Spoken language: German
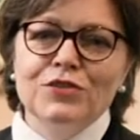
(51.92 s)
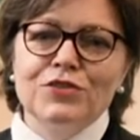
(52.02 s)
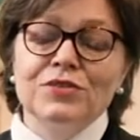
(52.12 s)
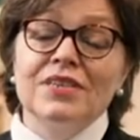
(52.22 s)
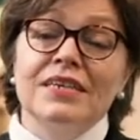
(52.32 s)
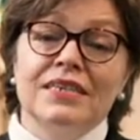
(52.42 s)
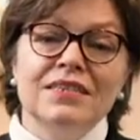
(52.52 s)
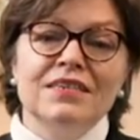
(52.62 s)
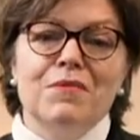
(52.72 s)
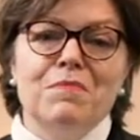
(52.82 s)
aus unserer
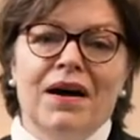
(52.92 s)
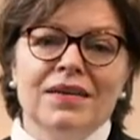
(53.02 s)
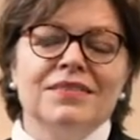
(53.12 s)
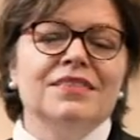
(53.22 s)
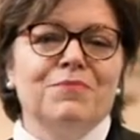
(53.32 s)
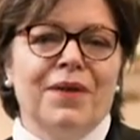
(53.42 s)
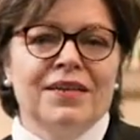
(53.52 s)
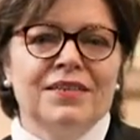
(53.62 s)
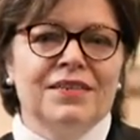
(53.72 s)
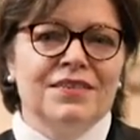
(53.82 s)
Kirche am Markt hier in
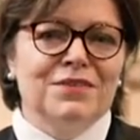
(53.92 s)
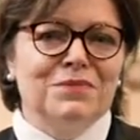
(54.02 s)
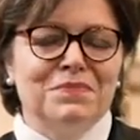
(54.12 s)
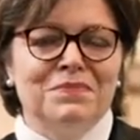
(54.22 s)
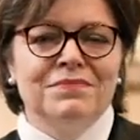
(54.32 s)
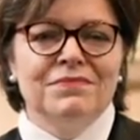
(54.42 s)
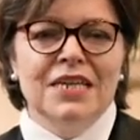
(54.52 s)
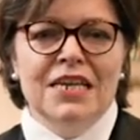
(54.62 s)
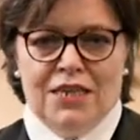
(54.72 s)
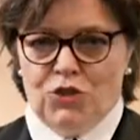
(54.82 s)
Blankenese.
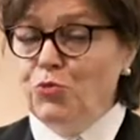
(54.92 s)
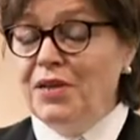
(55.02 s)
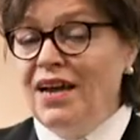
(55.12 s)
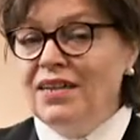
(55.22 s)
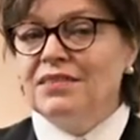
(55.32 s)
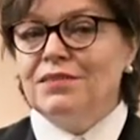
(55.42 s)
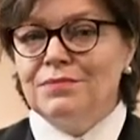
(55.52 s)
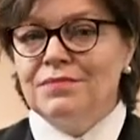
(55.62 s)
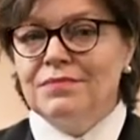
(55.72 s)
Jubilate,